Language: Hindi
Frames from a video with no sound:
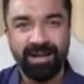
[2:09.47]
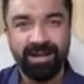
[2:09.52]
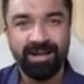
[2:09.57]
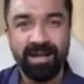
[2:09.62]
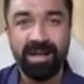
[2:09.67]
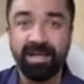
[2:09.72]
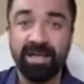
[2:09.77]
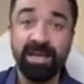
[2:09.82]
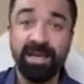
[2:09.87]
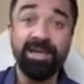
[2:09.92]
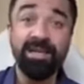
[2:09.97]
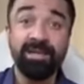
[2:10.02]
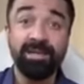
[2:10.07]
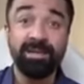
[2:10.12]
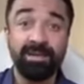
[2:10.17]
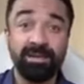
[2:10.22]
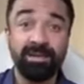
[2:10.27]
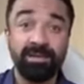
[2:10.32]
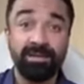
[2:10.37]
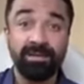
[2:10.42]
लेकिन
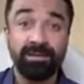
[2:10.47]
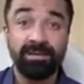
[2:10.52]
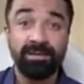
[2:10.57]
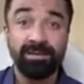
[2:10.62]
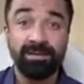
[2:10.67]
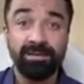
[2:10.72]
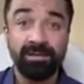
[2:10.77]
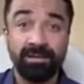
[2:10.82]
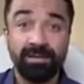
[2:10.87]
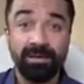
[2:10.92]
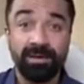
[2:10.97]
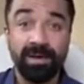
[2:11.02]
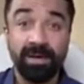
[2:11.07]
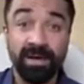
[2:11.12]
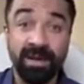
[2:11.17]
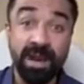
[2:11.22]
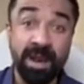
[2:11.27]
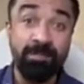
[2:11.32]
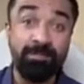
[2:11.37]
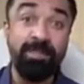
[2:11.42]

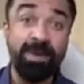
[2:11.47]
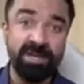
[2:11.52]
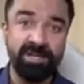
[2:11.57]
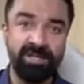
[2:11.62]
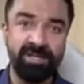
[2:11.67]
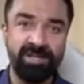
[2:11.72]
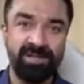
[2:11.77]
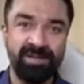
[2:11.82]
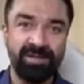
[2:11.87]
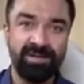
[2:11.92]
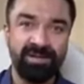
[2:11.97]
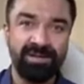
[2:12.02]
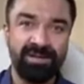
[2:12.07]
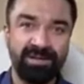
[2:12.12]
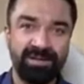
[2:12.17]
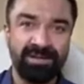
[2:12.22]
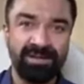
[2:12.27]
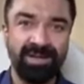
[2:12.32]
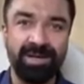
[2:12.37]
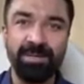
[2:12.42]
रेपिस्ट
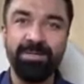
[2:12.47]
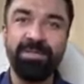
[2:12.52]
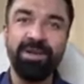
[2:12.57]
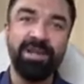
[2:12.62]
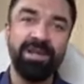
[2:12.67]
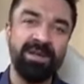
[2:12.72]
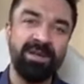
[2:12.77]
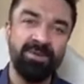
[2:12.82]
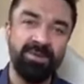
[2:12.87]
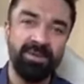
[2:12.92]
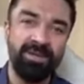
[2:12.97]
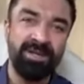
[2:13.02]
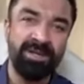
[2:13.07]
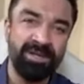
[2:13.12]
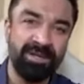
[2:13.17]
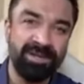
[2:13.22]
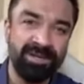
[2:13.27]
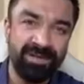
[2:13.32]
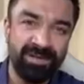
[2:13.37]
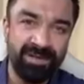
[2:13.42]
कम नहीं
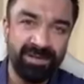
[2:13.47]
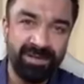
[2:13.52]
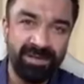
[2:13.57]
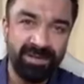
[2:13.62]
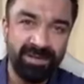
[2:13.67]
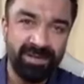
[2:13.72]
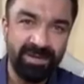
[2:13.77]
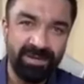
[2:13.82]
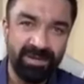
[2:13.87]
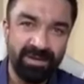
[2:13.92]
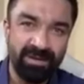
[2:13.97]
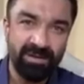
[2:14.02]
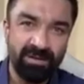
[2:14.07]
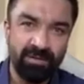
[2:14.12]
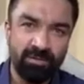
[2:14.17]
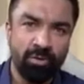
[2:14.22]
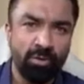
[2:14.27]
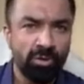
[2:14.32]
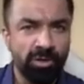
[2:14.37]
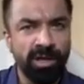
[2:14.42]
होते
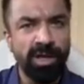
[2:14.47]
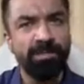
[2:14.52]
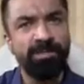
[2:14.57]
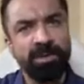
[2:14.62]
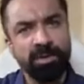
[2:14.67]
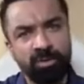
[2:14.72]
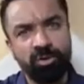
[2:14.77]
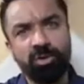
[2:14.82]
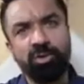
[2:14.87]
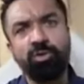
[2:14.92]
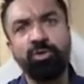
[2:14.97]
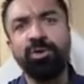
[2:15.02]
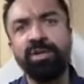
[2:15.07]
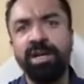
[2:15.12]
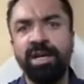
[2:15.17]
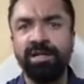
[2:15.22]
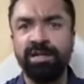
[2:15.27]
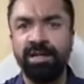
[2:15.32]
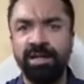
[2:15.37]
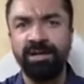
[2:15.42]
कुछ रेपिस्ट तो छूट
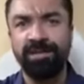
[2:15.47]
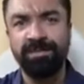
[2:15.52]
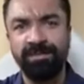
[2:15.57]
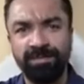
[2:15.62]
जाते हैं